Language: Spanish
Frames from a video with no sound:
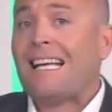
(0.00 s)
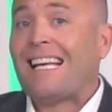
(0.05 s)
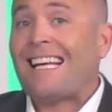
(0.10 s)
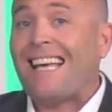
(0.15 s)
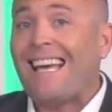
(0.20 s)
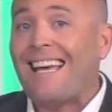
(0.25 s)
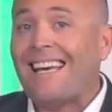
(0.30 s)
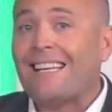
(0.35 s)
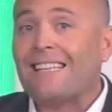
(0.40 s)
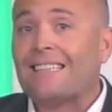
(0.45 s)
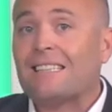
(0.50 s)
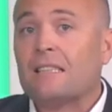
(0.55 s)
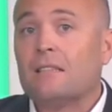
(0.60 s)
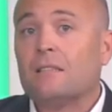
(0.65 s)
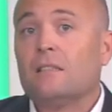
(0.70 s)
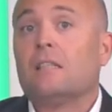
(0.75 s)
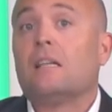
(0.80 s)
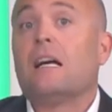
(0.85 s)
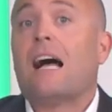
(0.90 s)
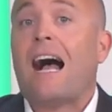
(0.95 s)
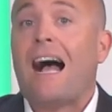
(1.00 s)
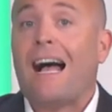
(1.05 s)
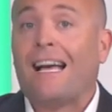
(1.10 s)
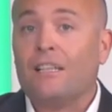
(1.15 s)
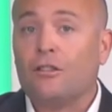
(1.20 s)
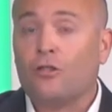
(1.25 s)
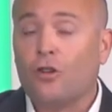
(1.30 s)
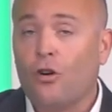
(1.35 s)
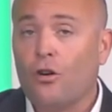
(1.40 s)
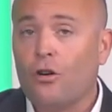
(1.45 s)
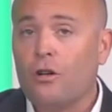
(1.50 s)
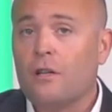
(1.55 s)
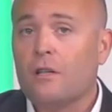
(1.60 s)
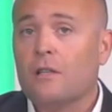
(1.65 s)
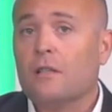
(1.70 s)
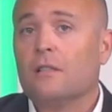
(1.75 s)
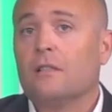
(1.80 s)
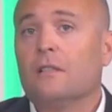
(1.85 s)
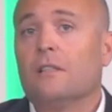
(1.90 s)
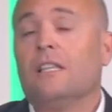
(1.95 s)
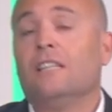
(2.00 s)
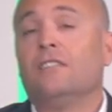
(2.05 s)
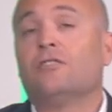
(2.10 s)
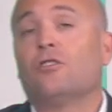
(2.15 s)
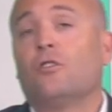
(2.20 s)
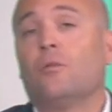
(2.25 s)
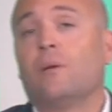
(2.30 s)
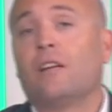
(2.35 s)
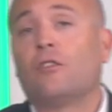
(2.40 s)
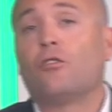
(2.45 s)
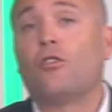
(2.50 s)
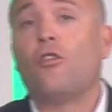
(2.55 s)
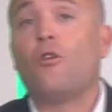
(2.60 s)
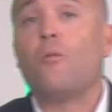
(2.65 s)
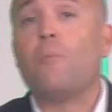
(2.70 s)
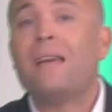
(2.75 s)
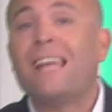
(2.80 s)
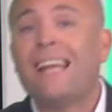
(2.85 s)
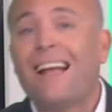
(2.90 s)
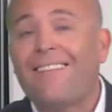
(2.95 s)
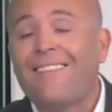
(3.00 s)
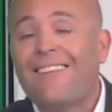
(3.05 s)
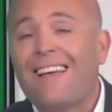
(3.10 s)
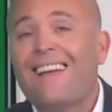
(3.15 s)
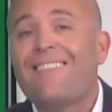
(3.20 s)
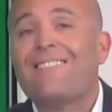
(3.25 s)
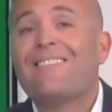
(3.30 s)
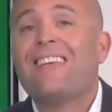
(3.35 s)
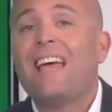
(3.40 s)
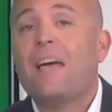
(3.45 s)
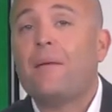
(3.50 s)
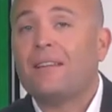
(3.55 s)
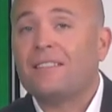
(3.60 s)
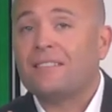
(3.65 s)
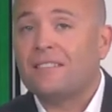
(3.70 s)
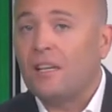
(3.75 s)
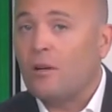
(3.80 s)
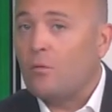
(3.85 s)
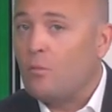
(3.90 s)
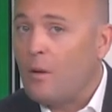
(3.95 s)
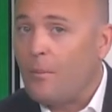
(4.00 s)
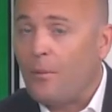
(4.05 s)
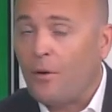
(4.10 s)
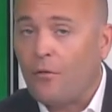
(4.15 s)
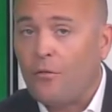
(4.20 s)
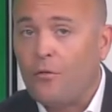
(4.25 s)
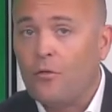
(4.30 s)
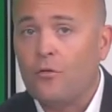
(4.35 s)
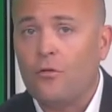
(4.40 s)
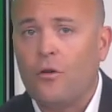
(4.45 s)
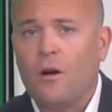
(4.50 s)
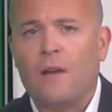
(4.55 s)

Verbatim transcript: que Aitor y sobre todo Miranda deben ser muy profundos.